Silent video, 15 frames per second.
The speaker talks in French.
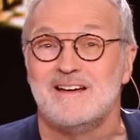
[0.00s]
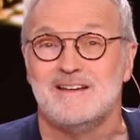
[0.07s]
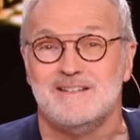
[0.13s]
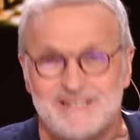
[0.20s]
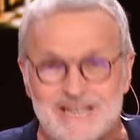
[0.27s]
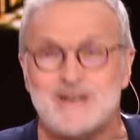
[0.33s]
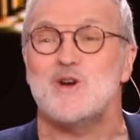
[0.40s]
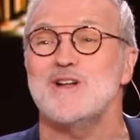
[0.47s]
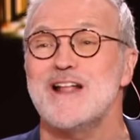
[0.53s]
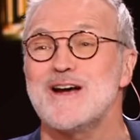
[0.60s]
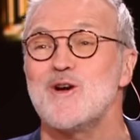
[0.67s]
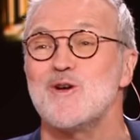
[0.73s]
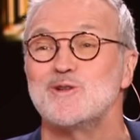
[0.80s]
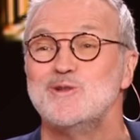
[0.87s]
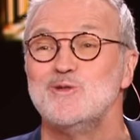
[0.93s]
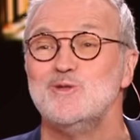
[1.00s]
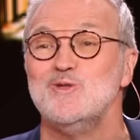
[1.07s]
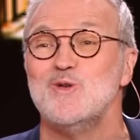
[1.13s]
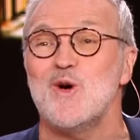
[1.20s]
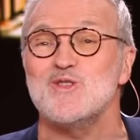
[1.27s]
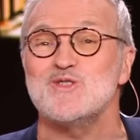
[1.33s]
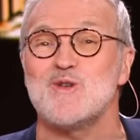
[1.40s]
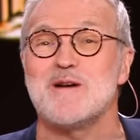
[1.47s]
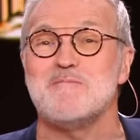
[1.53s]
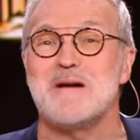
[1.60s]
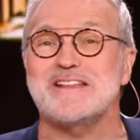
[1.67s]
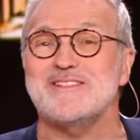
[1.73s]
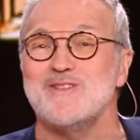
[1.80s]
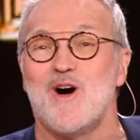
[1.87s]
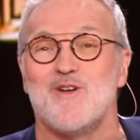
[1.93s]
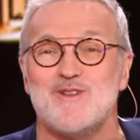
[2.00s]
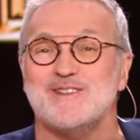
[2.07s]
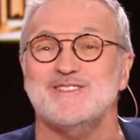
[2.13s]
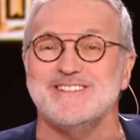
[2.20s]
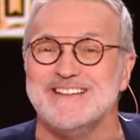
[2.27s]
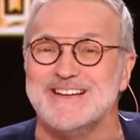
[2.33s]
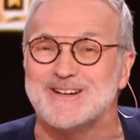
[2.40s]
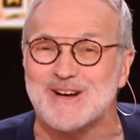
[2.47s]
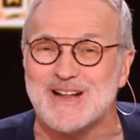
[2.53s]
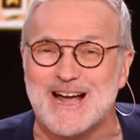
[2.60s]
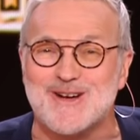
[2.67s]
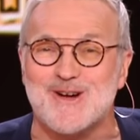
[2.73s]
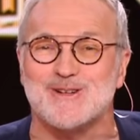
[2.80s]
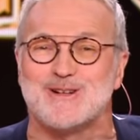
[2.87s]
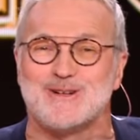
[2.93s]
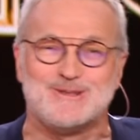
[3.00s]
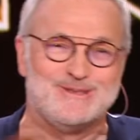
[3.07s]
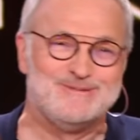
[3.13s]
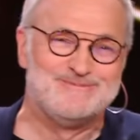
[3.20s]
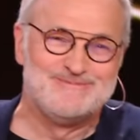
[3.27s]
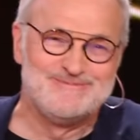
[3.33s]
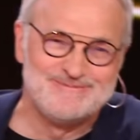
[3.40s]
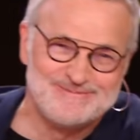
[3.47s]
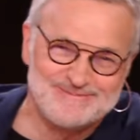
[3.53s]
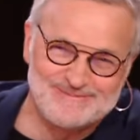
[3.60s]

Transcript: Nicolas Canteloup nous rejoint ah. maintenant. Voici Nicolas Canteloup. Ah.